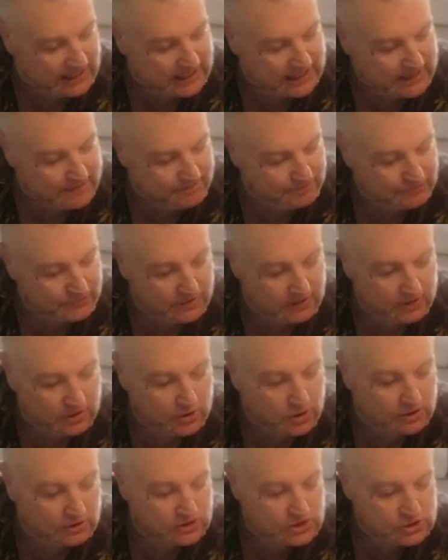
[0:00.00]

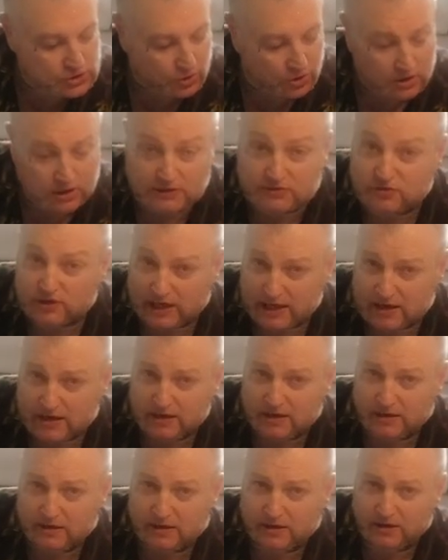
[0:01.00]
Ähm, sagen,
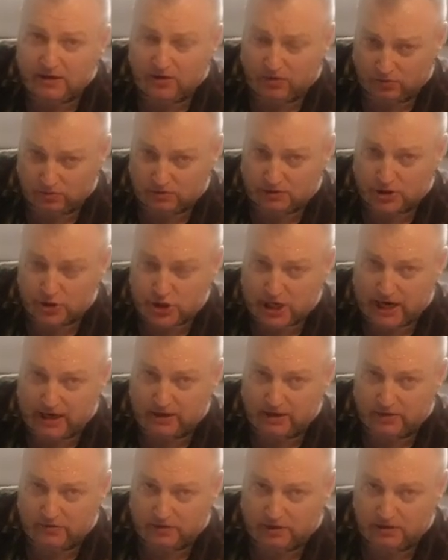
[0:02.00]
der
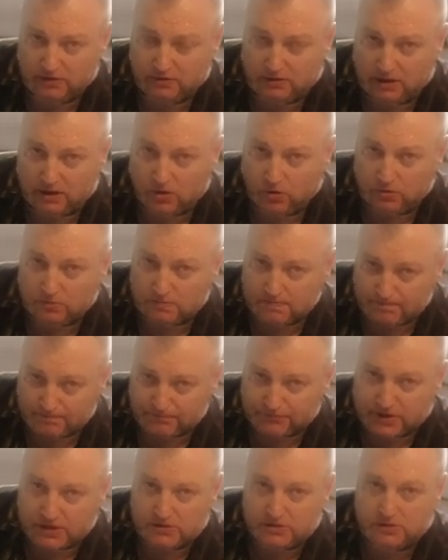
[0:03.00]
unterscheidet in die
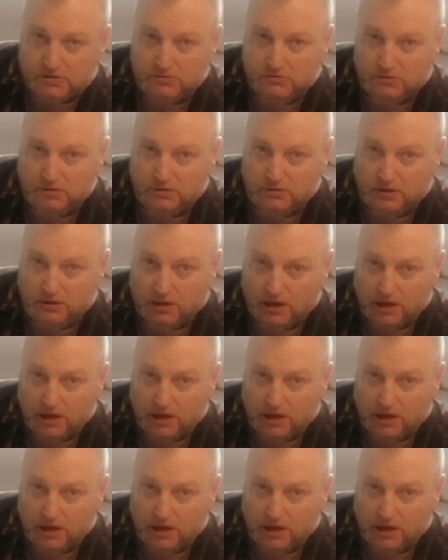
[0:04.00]
Guten, das sind die, die